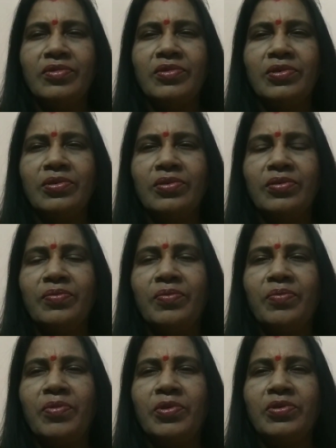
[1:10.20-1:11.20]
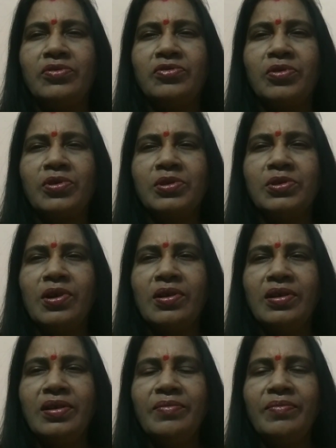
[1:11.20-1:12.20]
তো ছোটজন
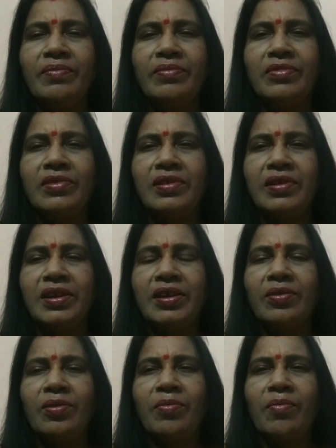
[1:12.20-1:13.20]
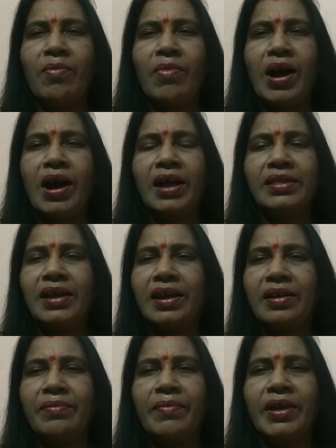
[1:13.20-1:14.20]
যে ওর মা
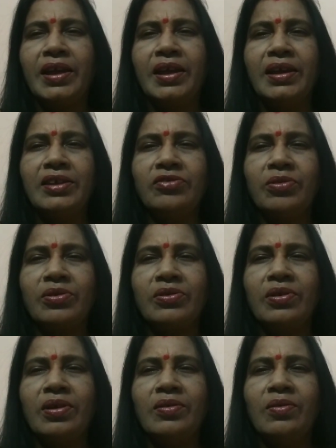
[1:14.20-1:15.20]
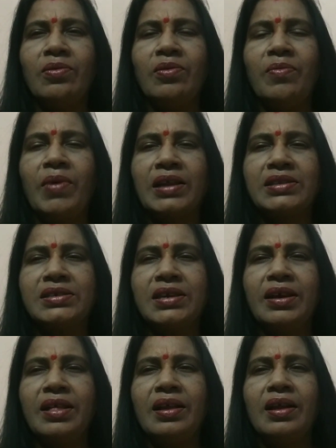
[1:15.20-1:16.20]
তার মেয়ে ছোটজন ওর বাচ্চা
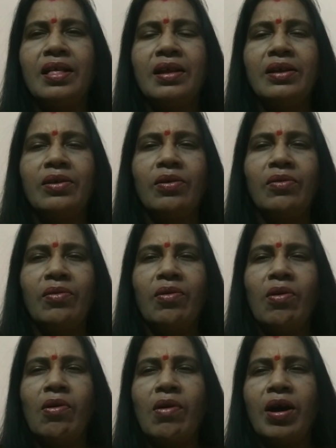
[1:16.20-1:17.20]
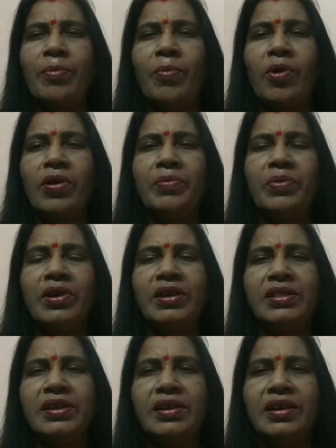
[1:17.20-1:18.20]
ও হওয়ার পরই
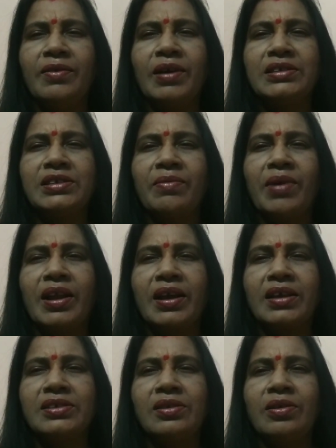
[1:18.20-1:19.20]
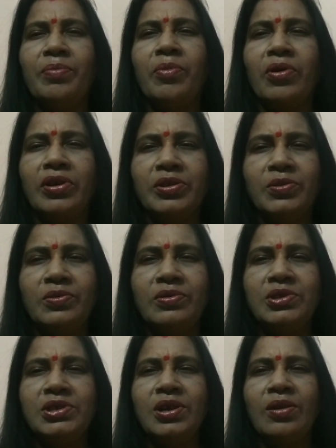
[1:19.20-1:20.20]
তিনটে বাচ্চা মারা গেছিলো পরে দুটো
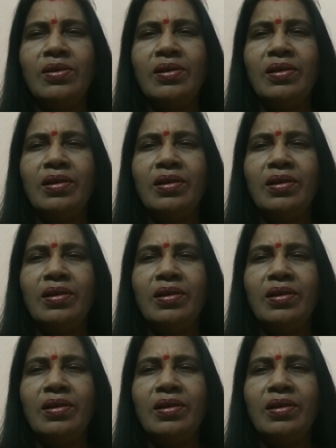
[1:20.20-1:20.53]
ছিল